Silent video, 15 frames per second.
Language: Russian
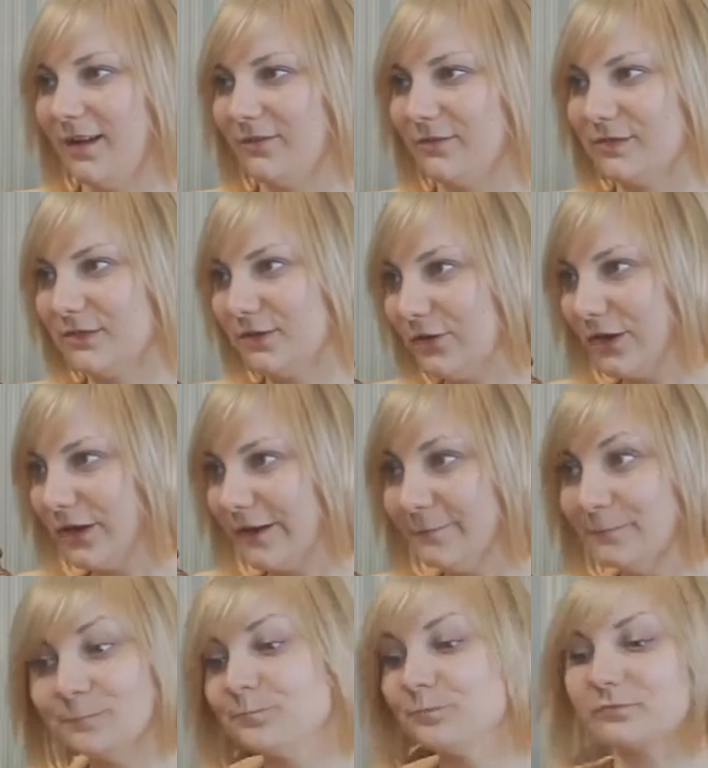высокое
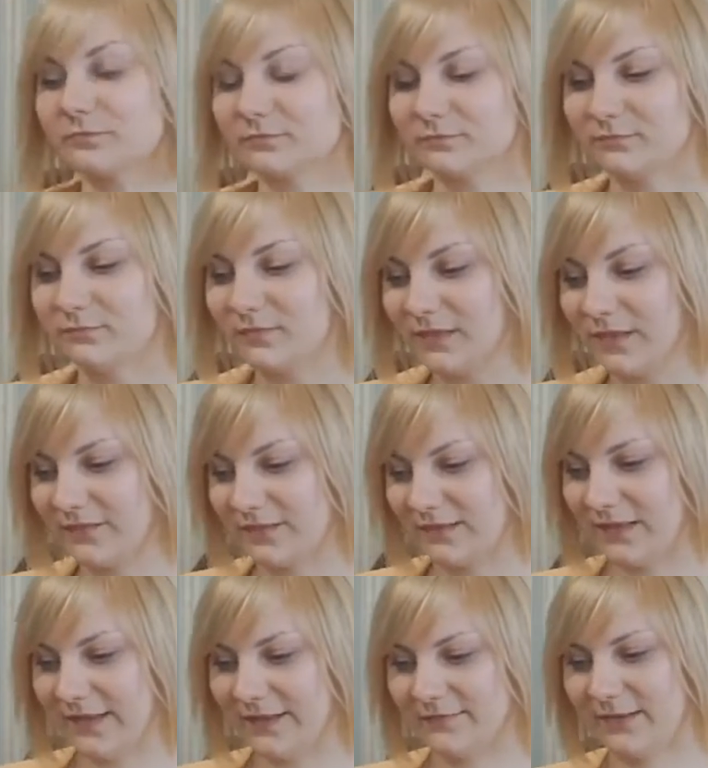
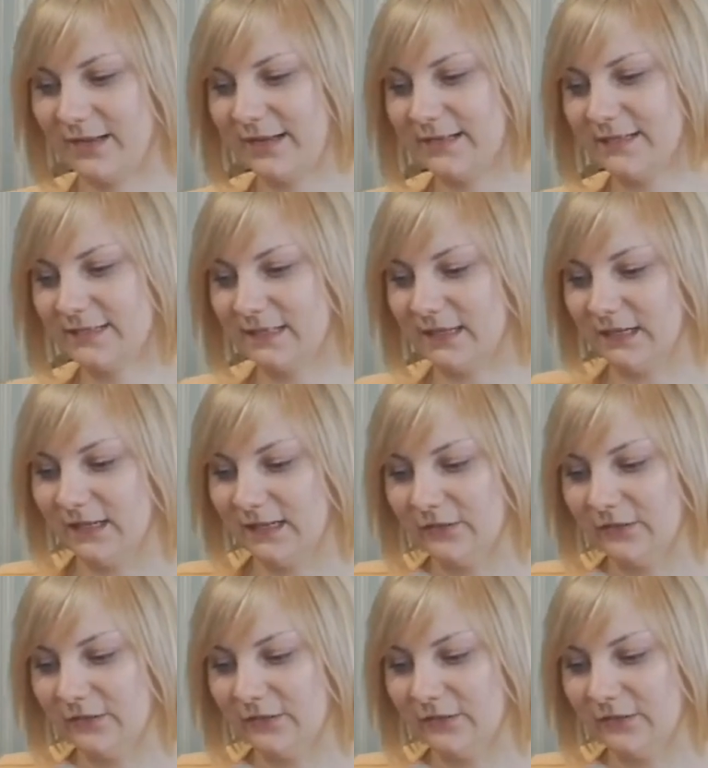всегда является.